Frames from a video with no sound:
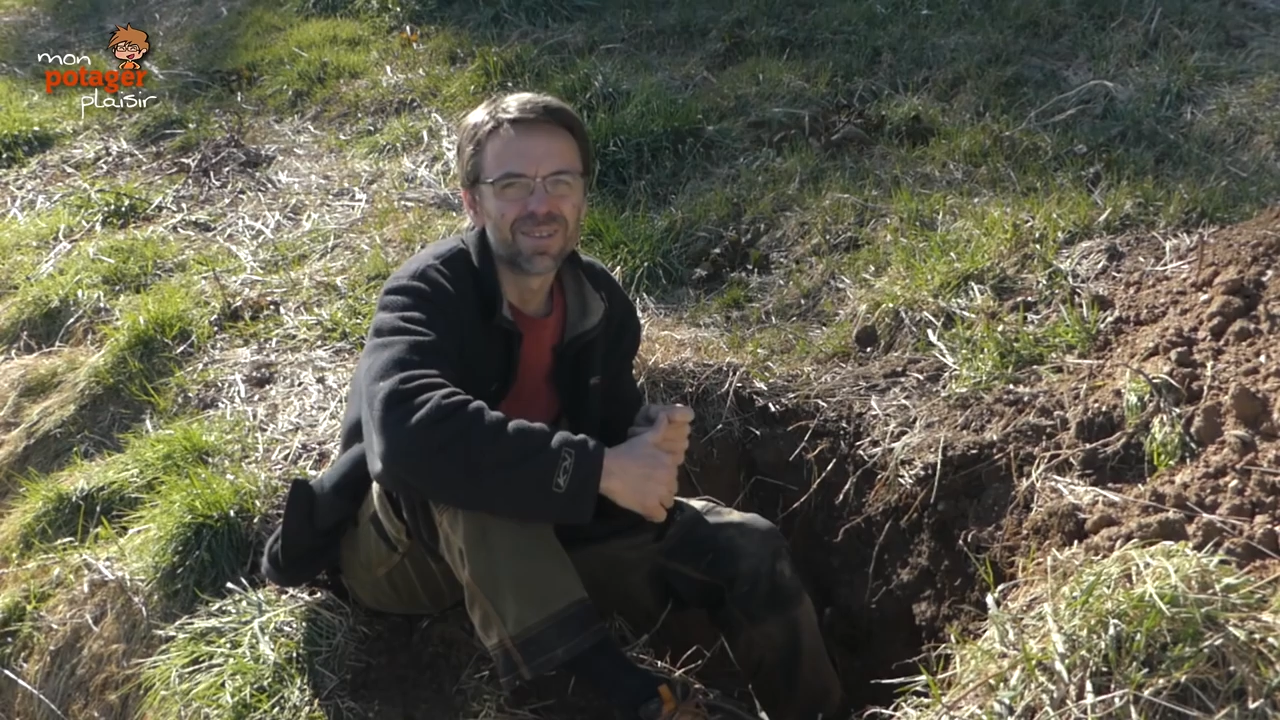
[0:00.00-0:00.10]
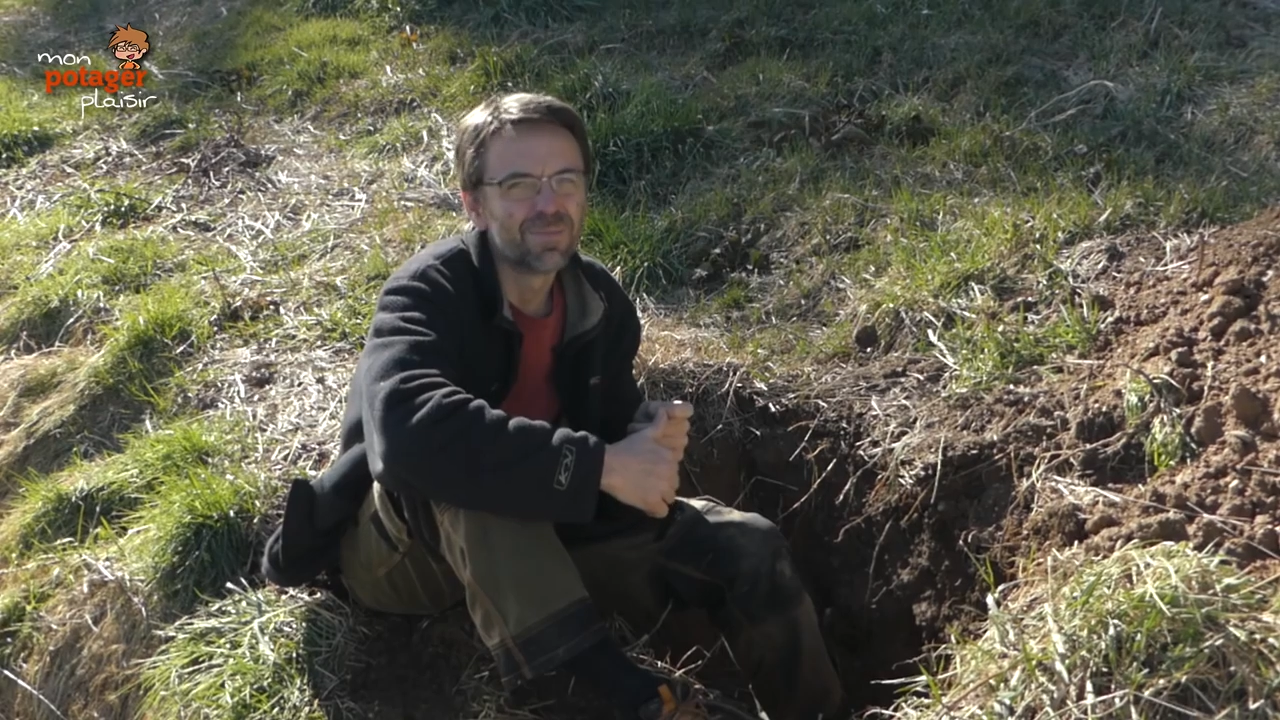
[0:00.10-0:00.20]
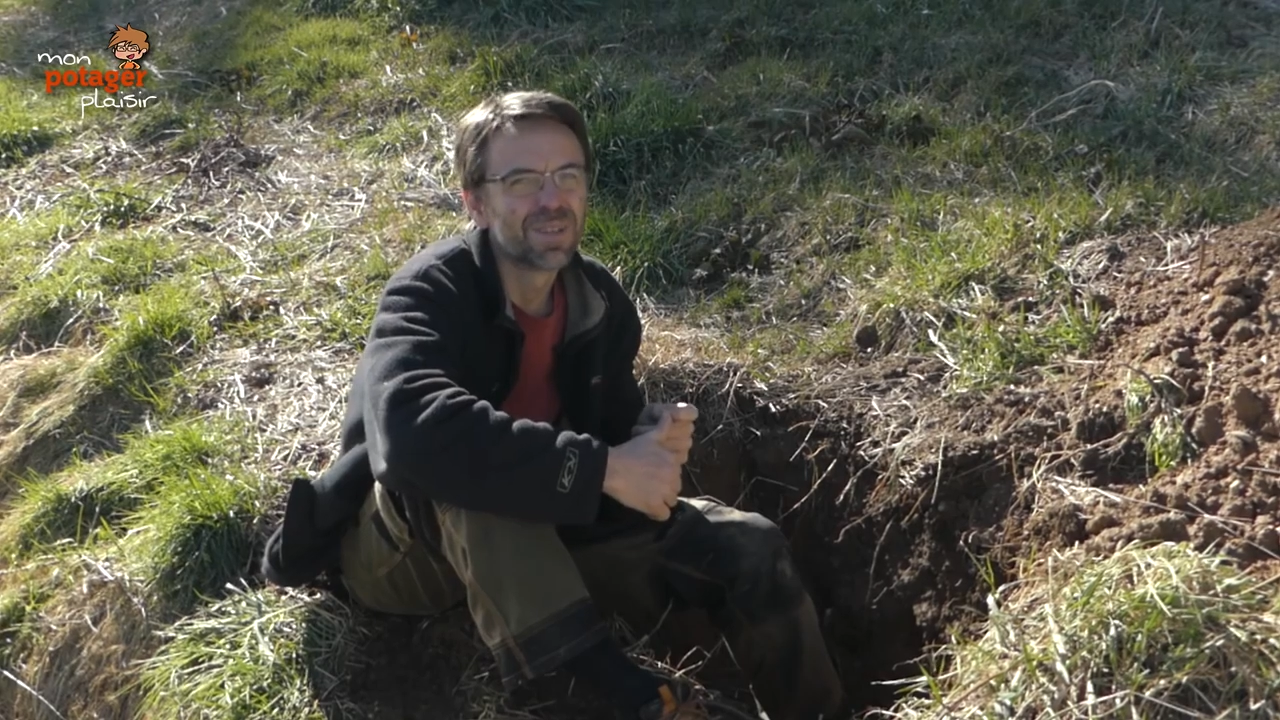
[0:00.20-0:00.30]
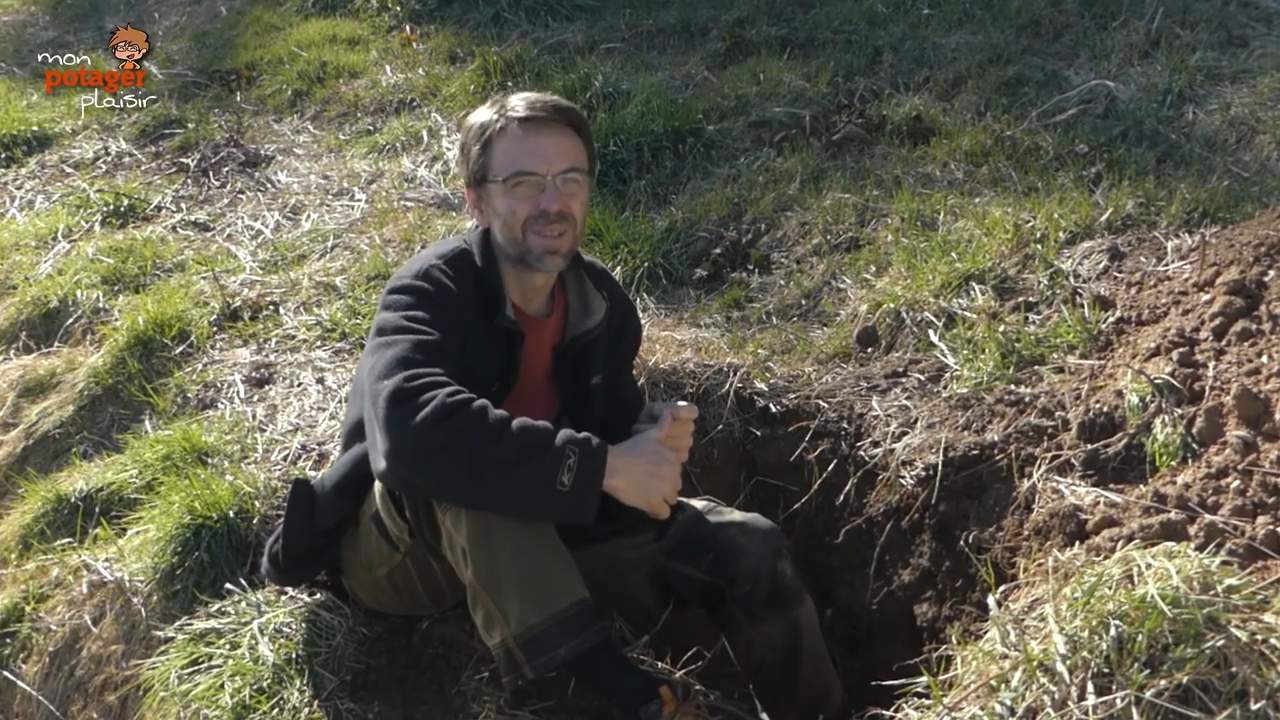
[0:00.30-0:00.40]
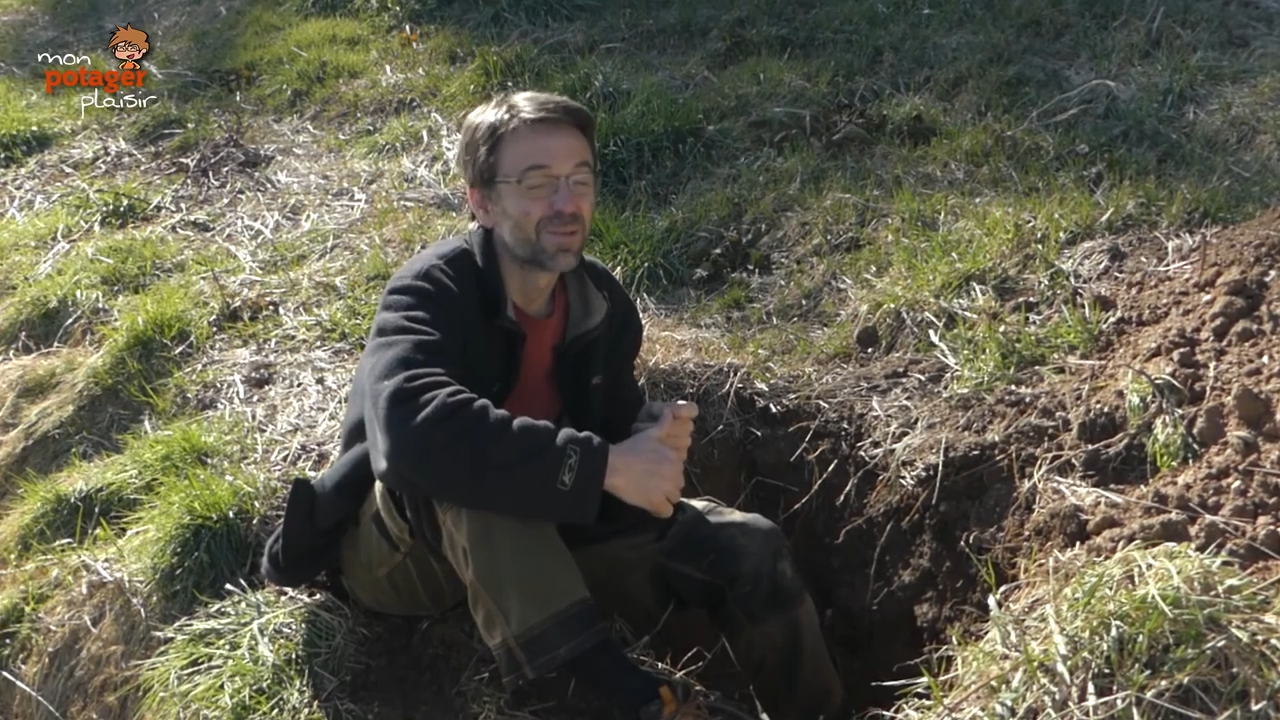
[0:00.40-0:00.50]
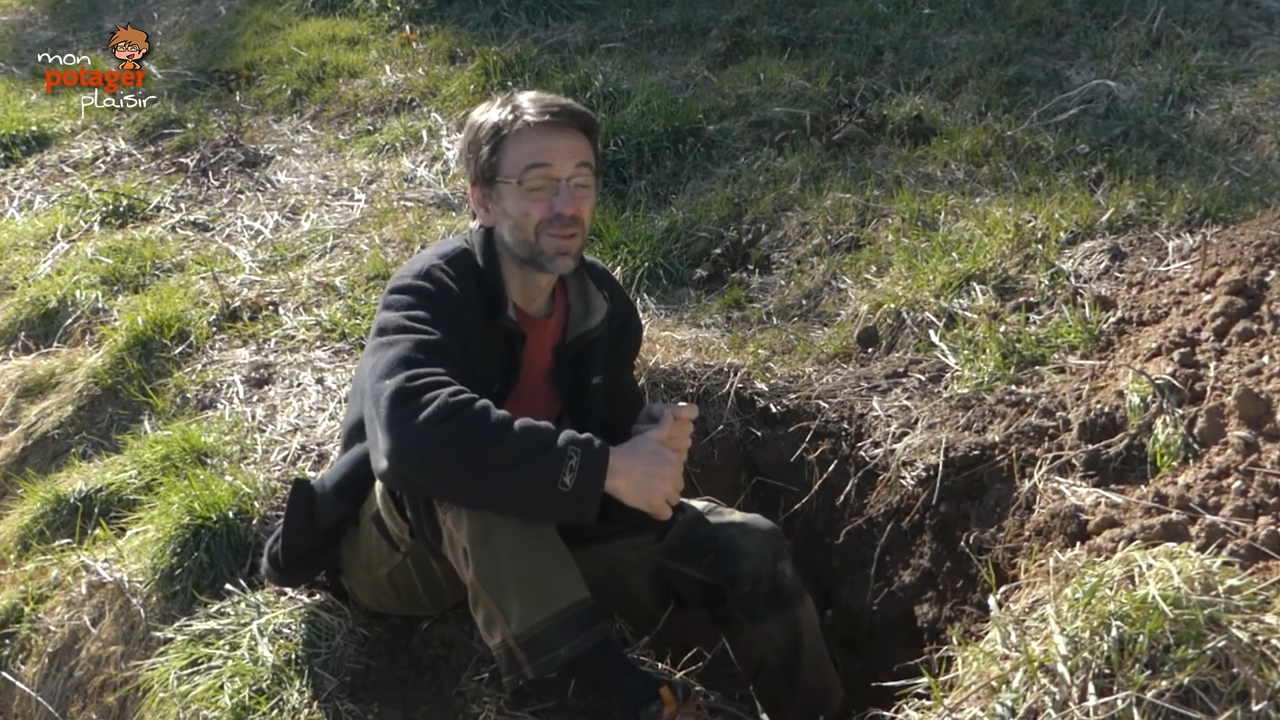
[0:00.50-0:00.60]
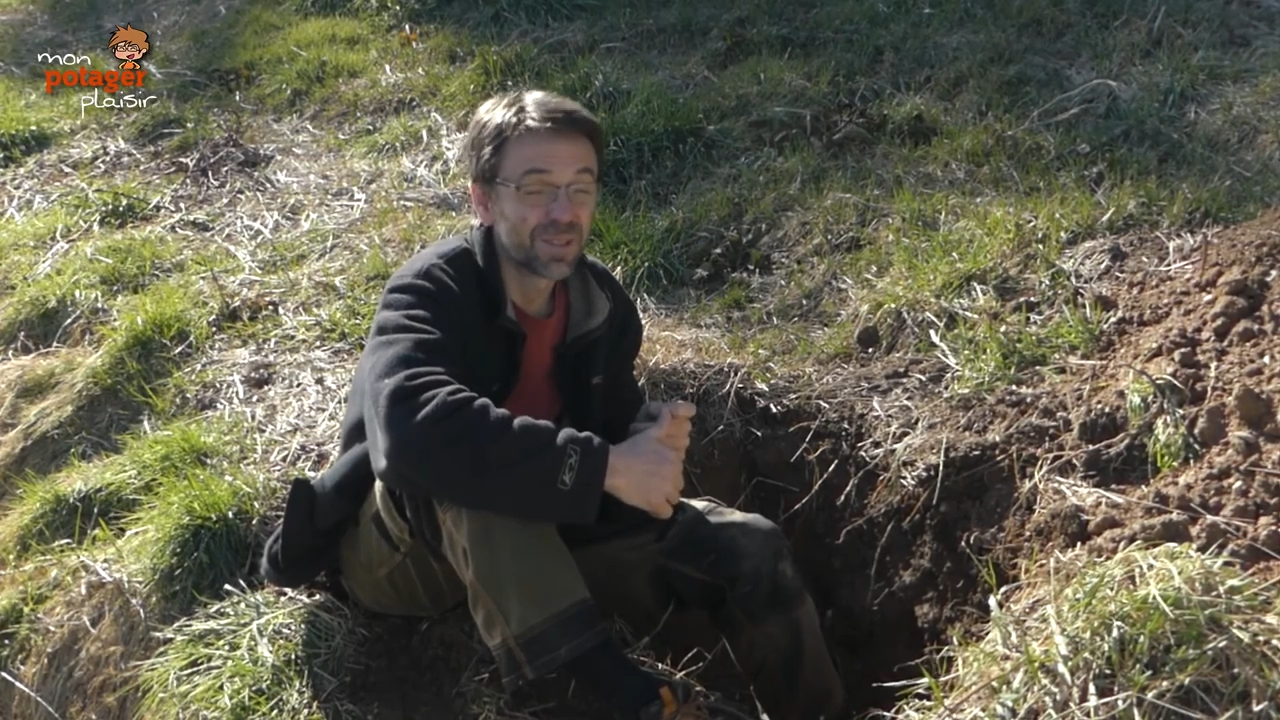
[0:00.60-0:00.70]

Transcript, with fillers: on est bien d'accord.